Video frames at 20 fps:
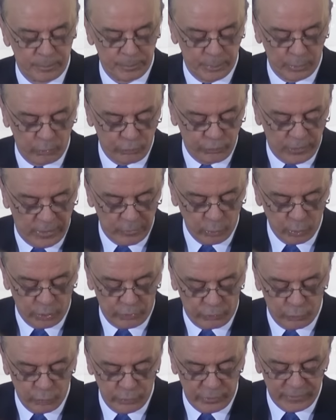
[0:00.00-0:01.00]
pelos
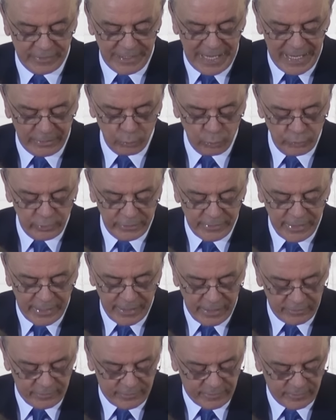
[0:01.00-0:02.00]
valores do Estado e da
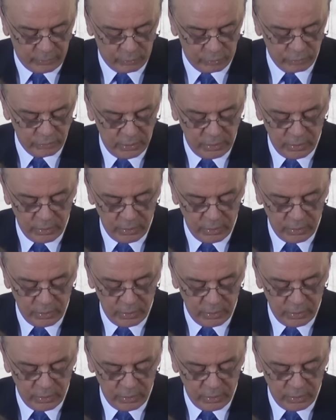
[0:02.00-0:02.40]
nação,